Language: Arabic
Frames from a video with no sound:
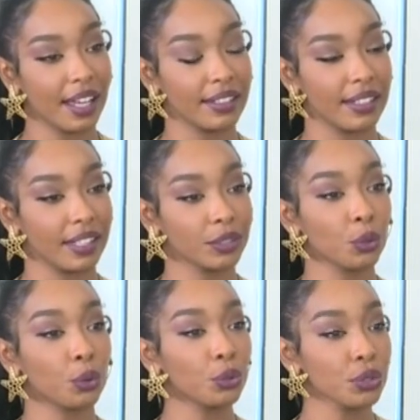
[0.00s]
عن عن
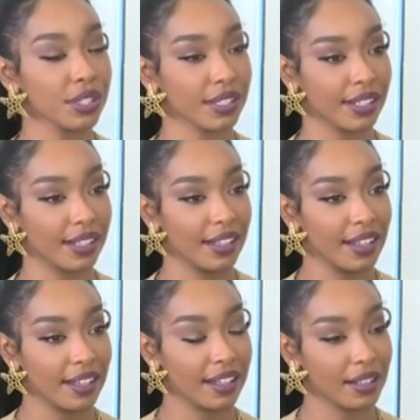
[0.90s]
طقوس
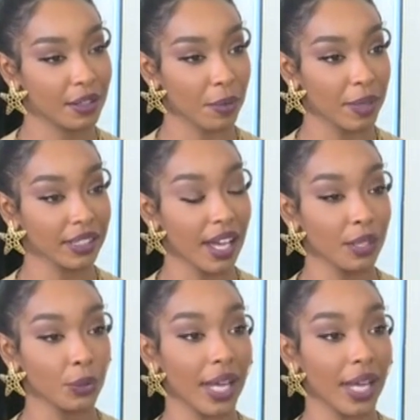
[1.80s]
رمضان